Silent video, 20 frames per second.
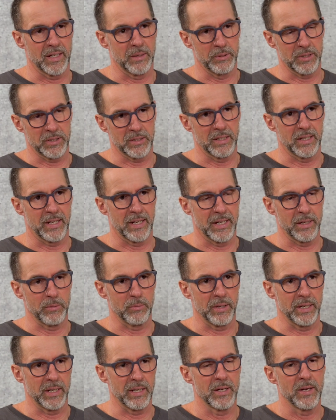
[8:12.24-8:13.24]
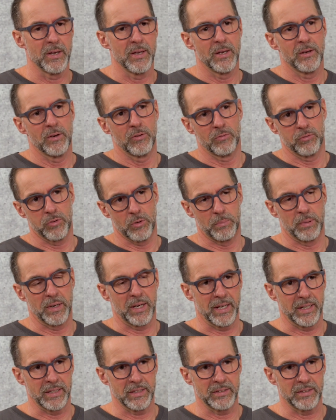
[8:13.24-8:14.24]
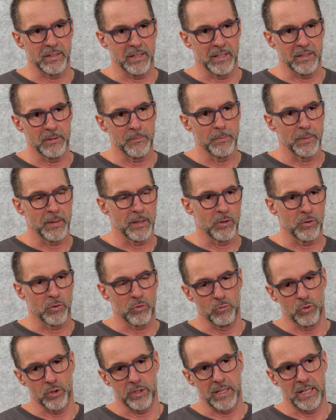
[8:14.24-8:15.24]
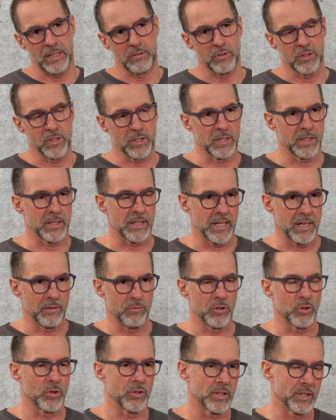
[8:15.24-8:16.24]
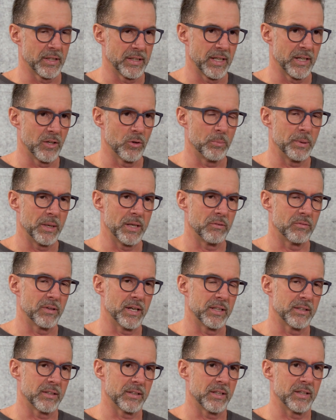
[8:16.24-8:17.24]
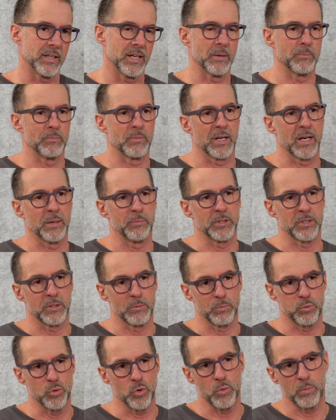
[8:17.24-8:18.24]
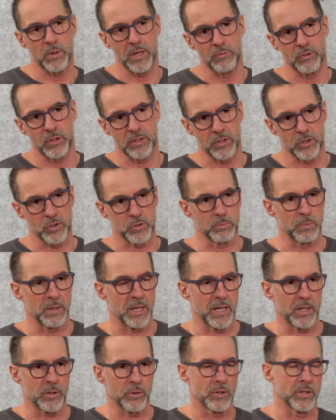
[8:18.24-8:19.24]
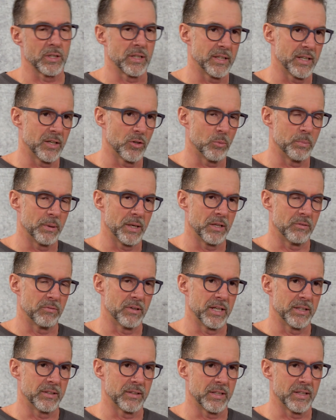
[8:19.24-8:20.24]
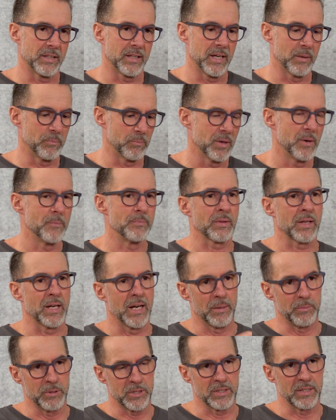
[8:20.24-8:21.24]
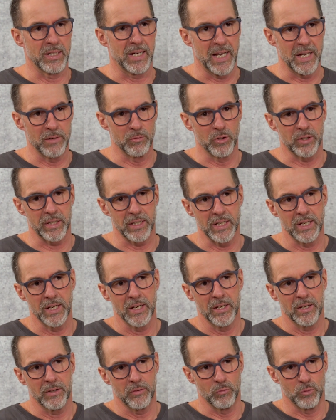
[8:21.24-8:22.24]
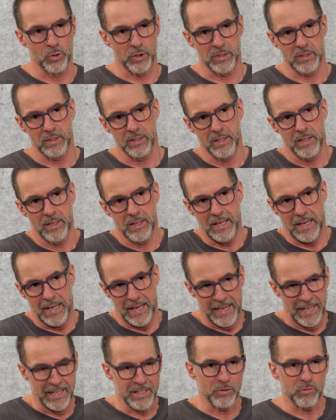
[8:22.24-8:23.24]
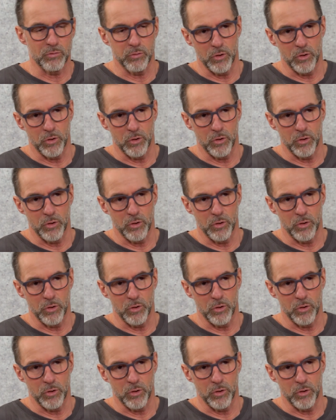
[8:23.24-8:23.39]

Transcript: Habe ich einen Highway, verpaare ich den, wird entweder der Crevel oder der Yellow Belly weitergegeben. Habe ich einen Puma, wird der Spark oder der Yellow Belly weitergegeben. Habe ich einen Ivory, wird eins